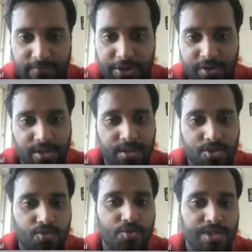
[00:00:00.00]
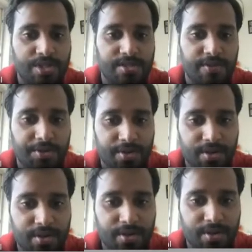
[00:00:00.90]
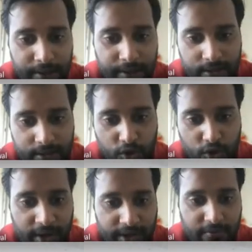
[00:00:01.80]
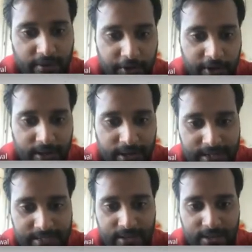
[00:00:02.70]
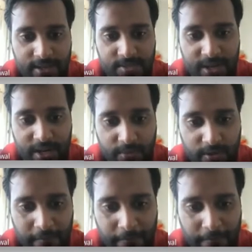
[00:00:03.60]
वीडियो देखते हैं छोटी सी सी वीडियो है दो मिनट की वीडियो है लेट्स सी की किस बारे में है